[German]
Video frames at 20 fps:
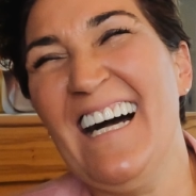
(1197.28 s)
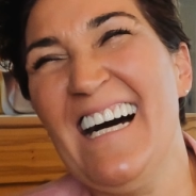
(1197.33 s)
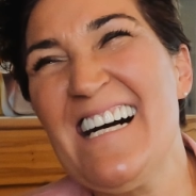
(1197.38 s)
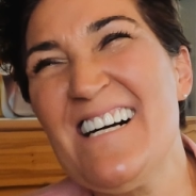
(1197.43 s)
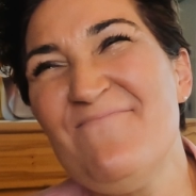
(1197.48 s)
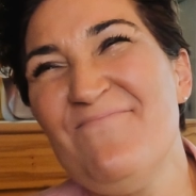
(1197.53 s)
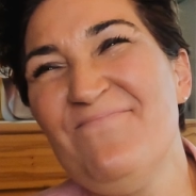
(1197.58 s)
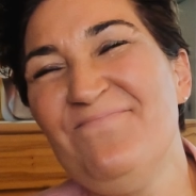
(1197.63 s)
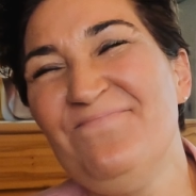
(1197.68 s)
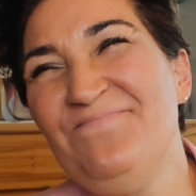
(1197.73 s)

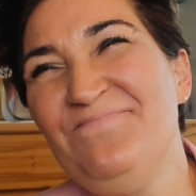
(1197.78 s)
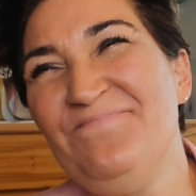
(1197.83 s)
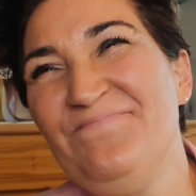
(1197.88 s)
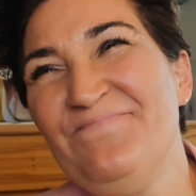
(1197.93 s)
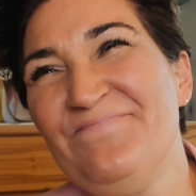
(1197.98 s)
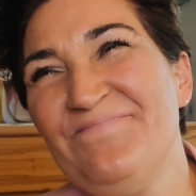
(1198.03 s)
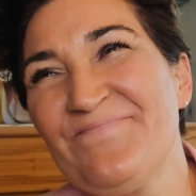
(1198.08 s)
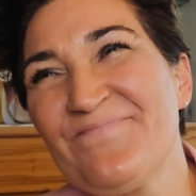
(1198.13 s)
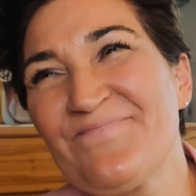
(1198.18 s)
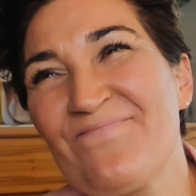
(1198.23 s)

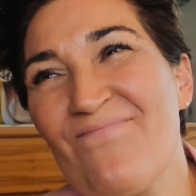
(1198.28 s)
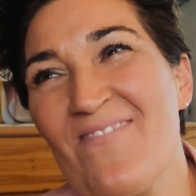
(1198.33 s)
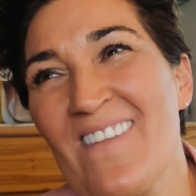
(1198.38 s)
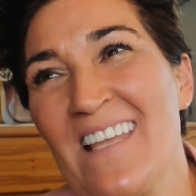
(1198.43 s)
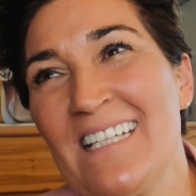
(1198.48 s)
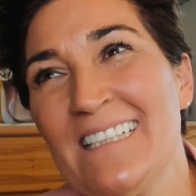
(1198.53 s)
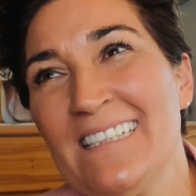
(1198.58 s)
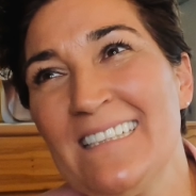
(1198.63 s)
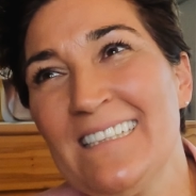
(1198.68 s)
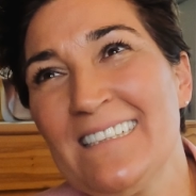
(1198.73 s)
Ähm,
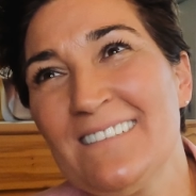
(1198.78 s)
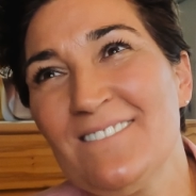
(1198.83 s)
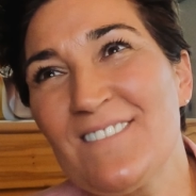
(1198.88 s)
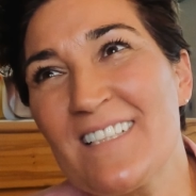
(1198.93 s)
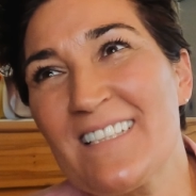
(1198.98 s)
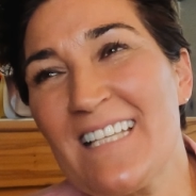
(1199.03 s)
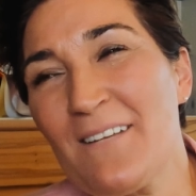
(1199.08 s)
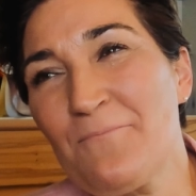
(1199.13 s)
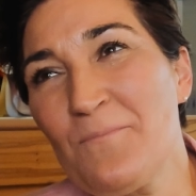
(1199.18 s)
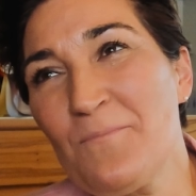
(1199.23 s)

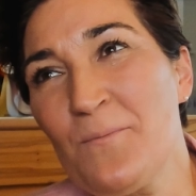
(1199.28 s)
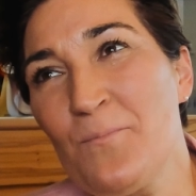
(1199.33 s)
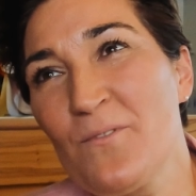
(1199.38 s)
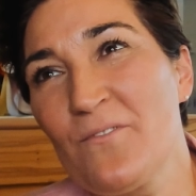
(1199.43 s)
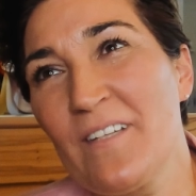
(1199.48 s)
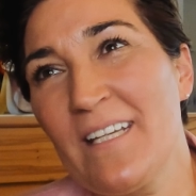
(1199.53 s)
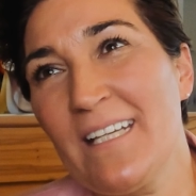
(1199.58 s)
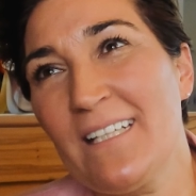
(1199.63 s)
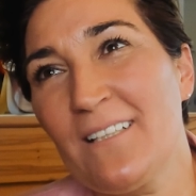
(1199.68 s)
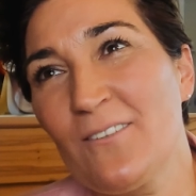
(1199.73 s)
was hat mich
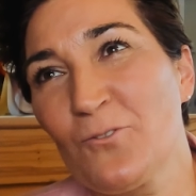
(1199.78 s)
bewegt,